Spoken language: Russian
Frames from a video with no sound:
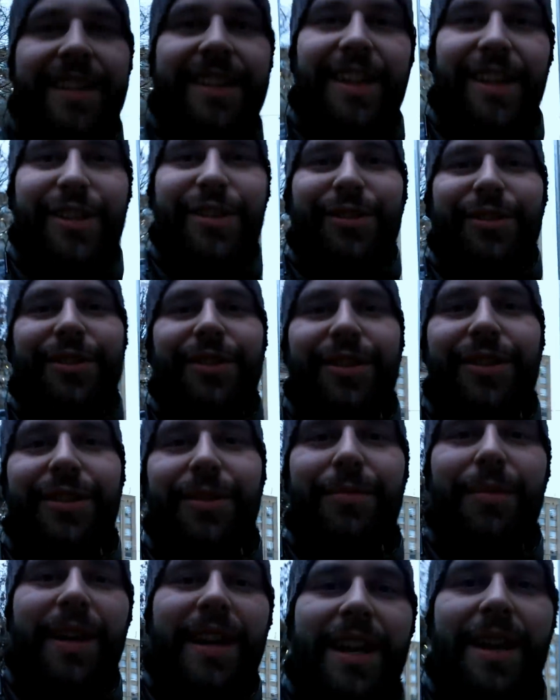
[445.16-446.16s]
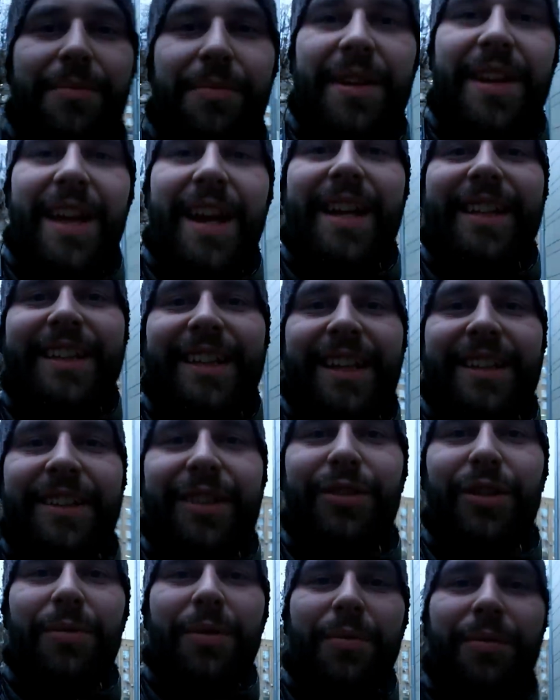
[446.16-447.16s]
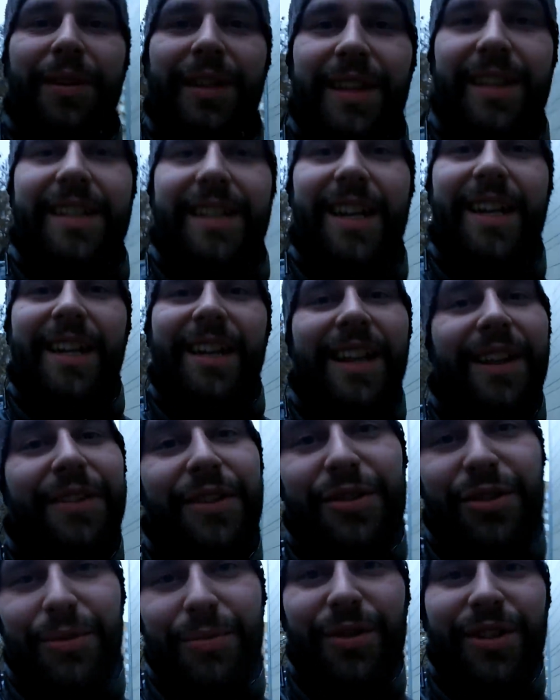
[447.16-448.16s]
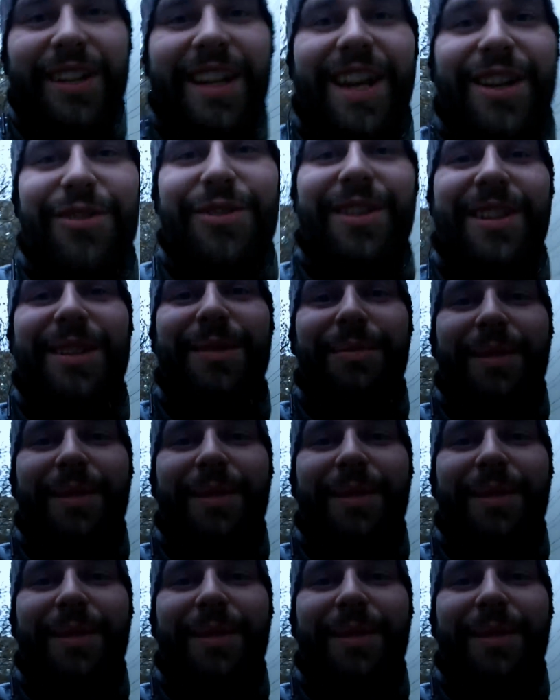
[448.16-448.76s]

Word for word: Так что болеем я и Дэн, дома будет в ударе. Главное, чтобы жена еще не